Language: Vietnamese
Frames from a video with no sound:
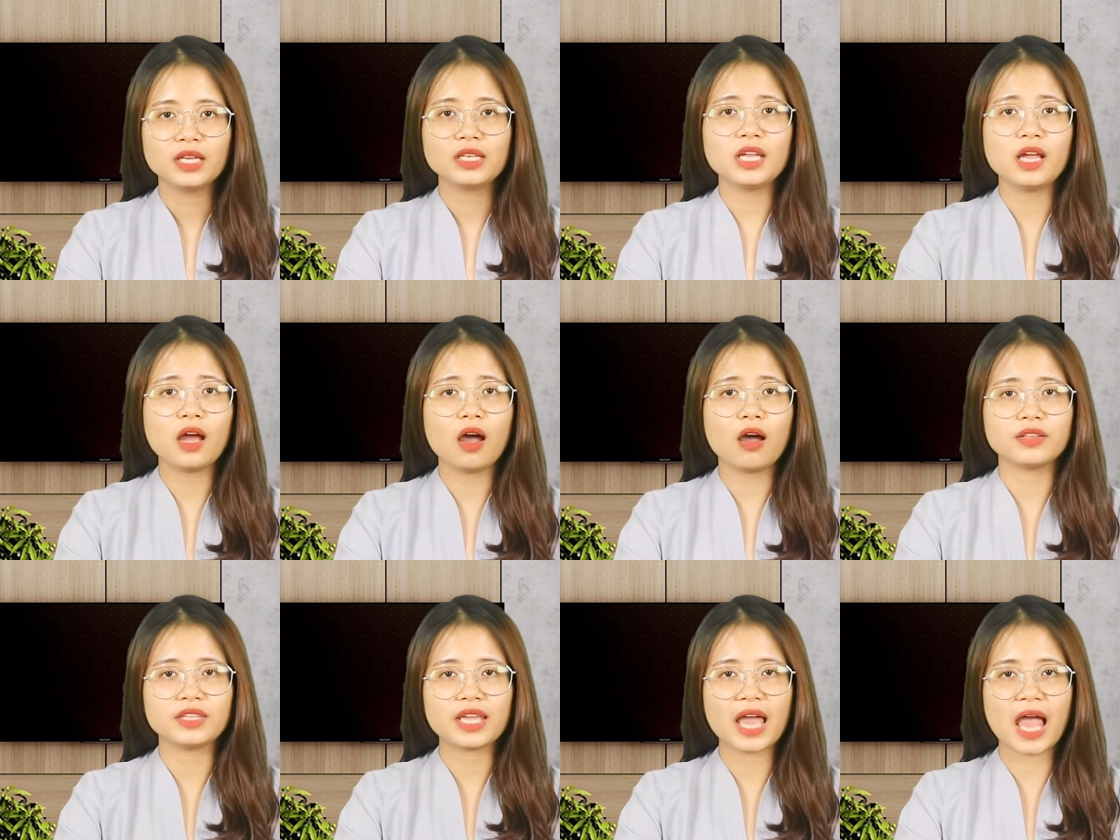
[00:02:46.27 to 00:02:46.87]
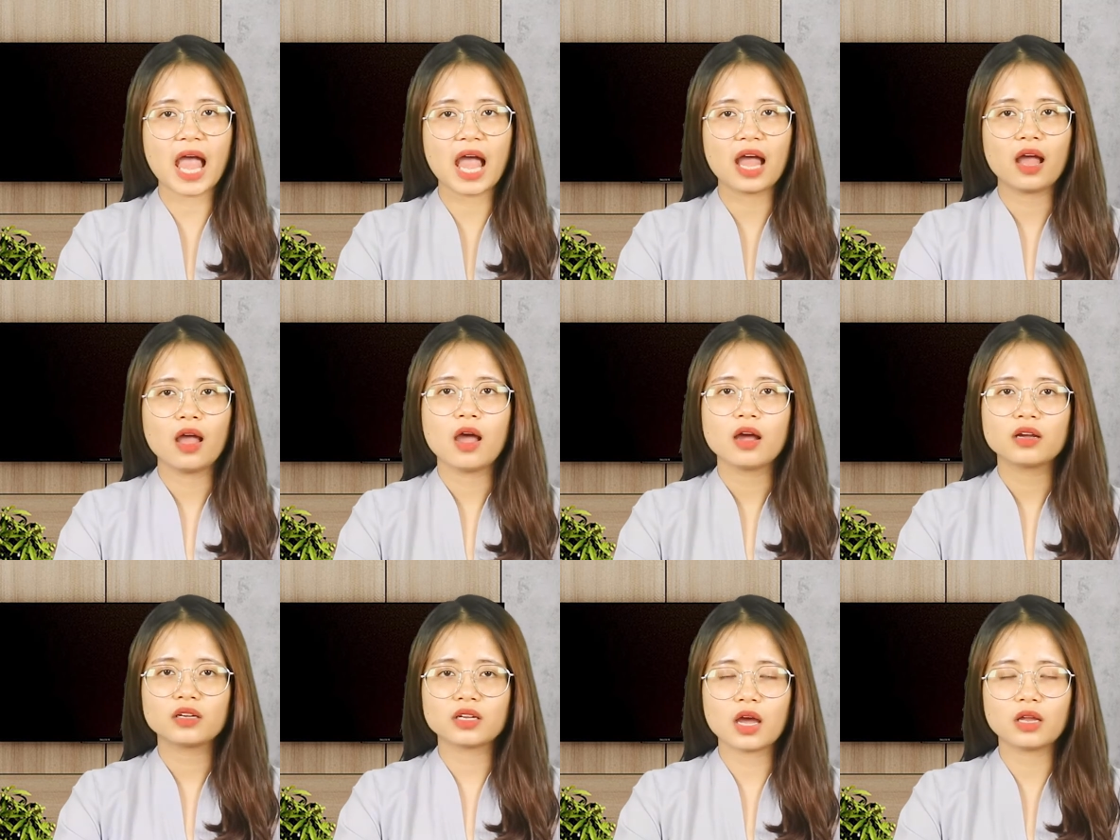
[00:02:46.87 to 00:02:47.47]
thì ở nhà
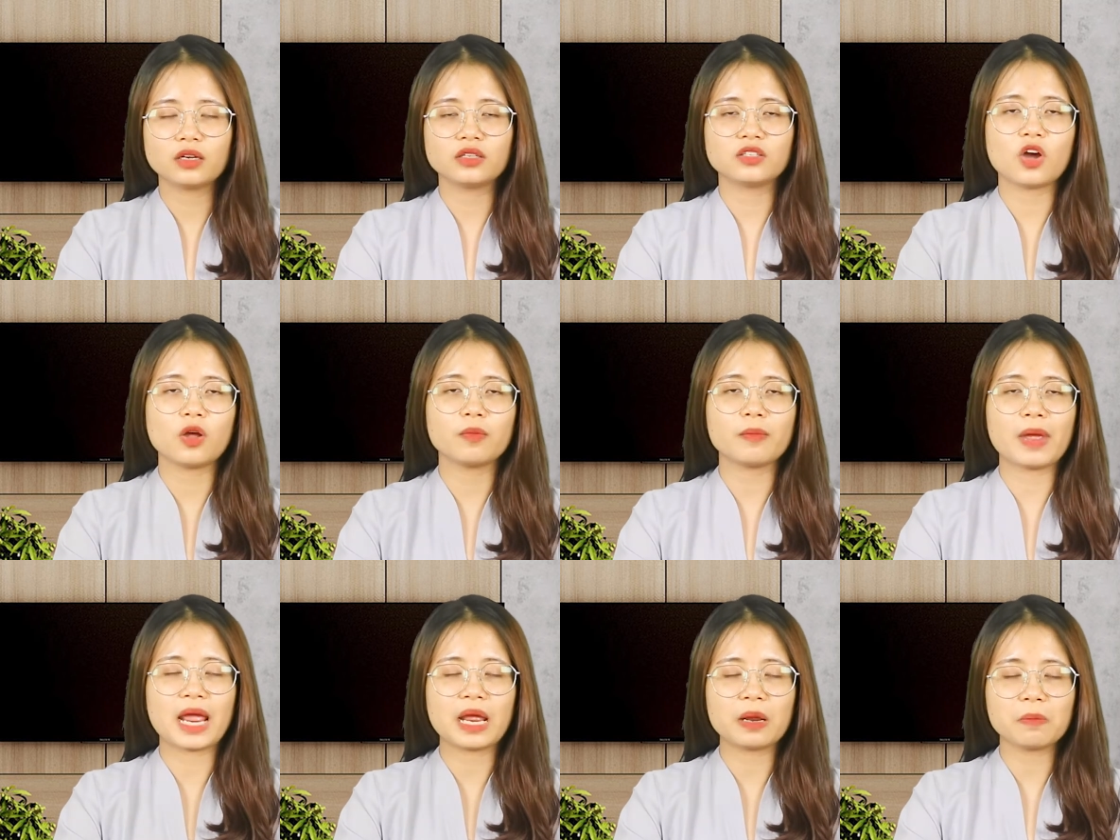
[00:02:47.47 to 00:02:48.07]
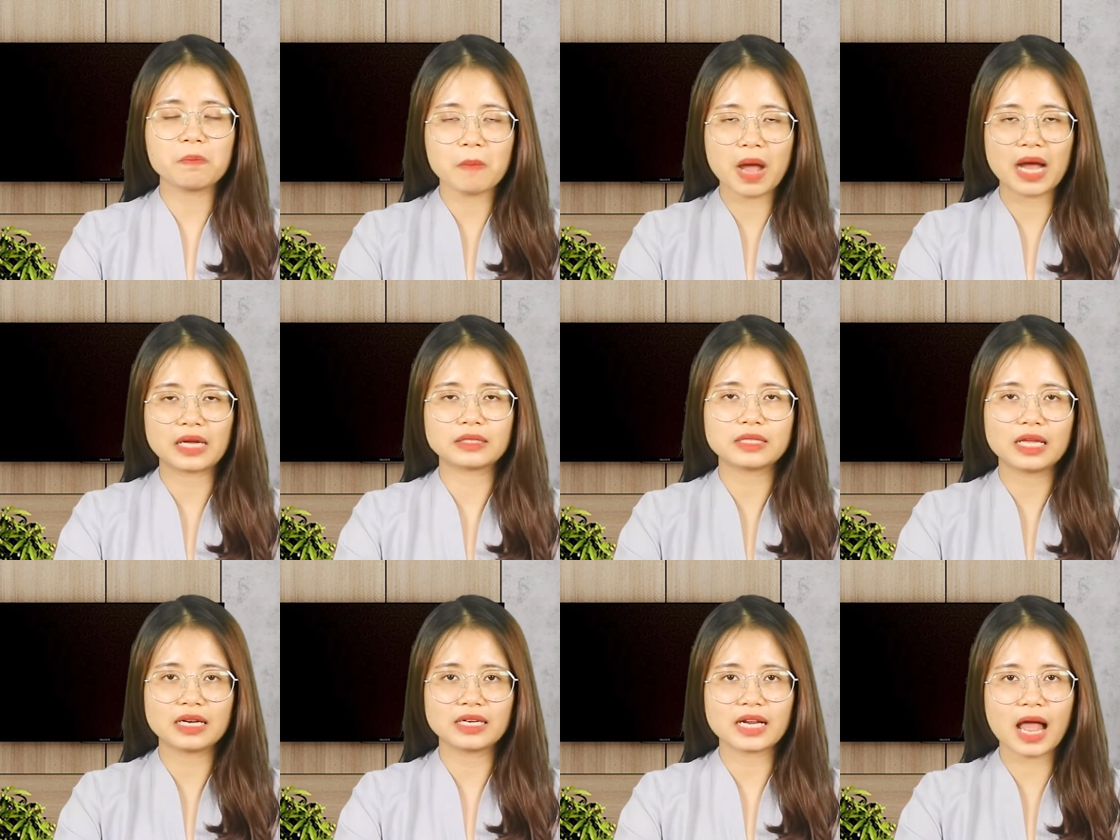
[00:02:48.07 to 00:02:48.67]
cần gọi bé bằng
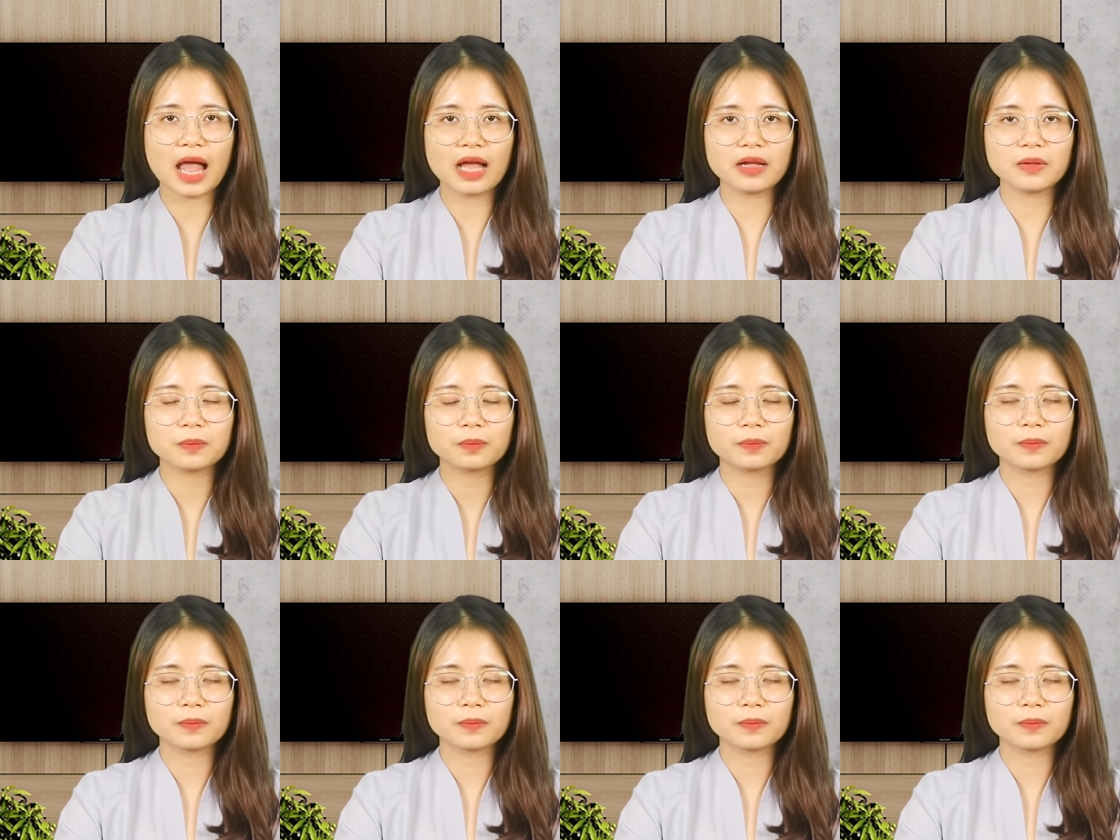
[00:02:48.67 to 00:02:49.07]
tên khác